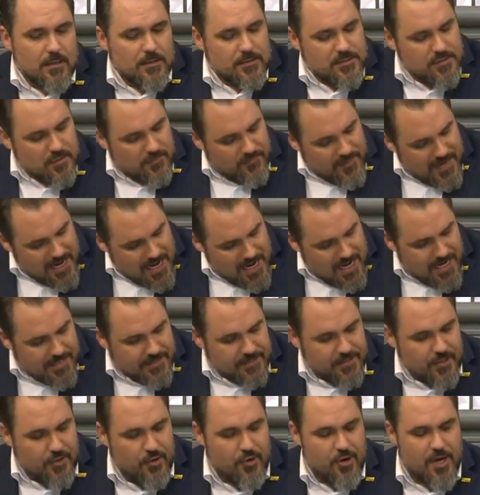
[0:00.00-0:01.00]
Zur Wahrheit
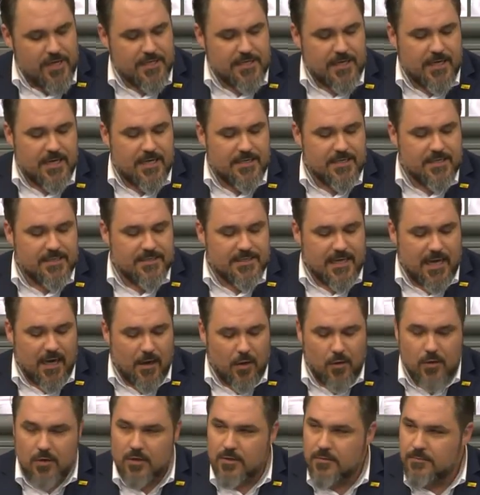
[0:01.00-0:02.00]
gehört allerdings
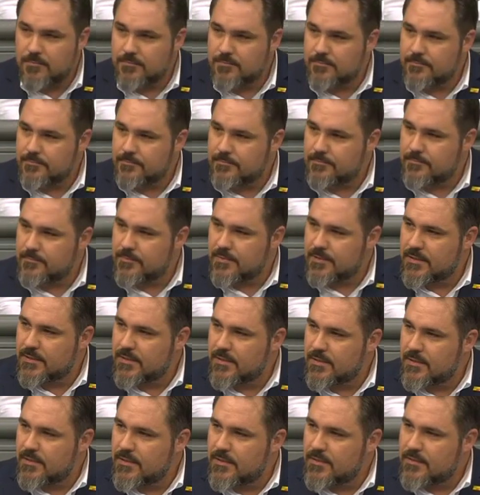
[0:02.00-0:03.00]
auch,
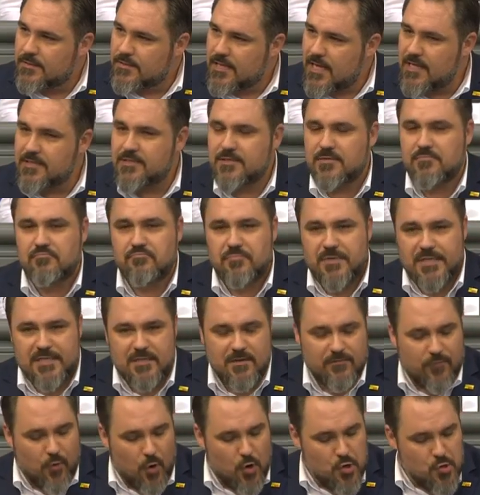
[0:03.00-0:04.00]
dass
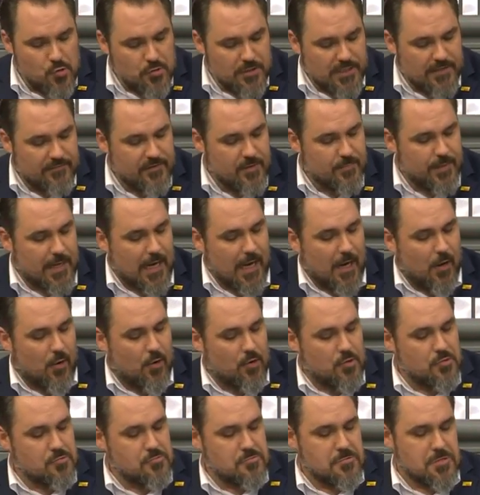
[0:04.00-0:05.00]
diese Wohnungen, die wir
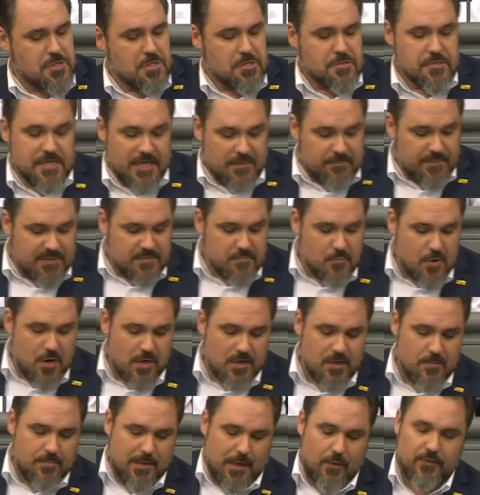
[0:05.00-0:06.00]
brauchen, nicht bis morgen
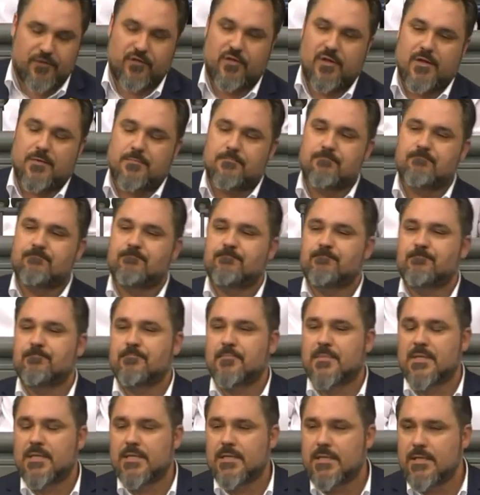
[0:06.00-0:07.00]
gebaut sind.
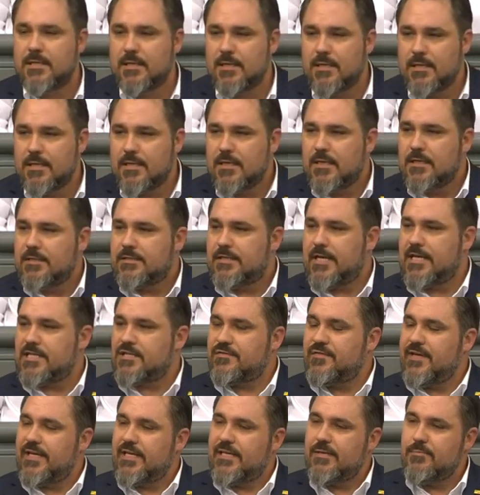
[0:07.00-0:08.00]

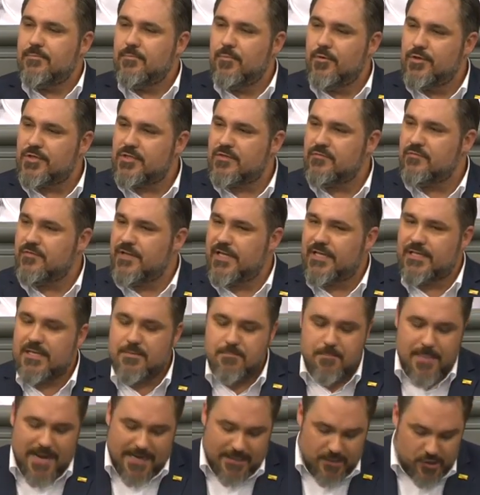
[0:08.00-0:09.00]
Deswegen müssen wir die
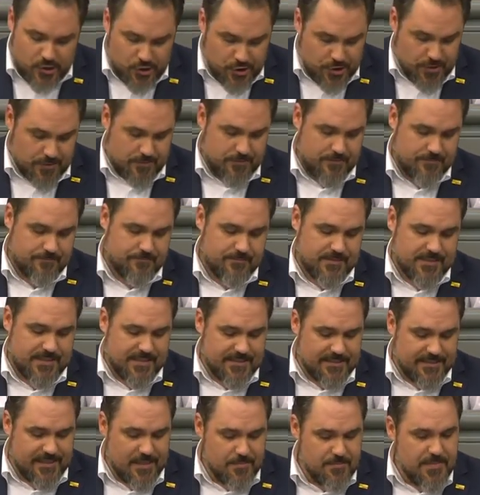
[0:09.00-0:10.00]
Menschen, die
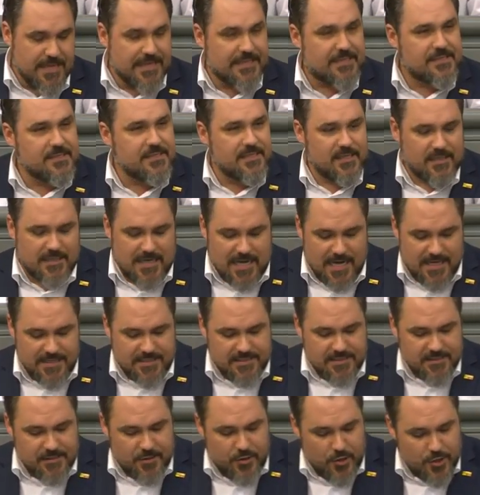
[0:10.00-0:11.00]
sie die Mieten nicht
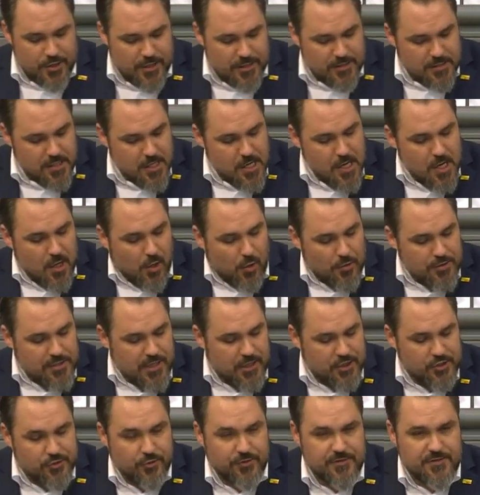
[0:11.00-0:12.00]
leisten können,
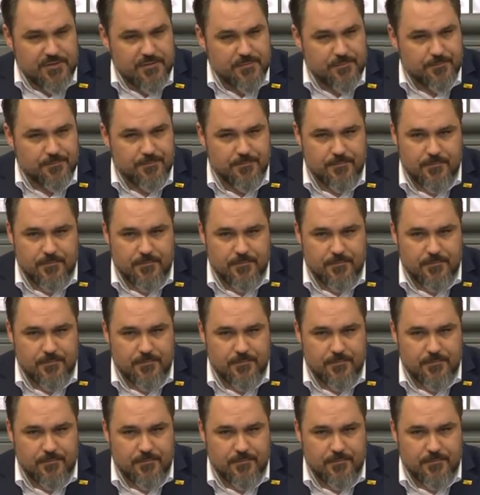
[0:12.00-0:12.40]
unterstützen.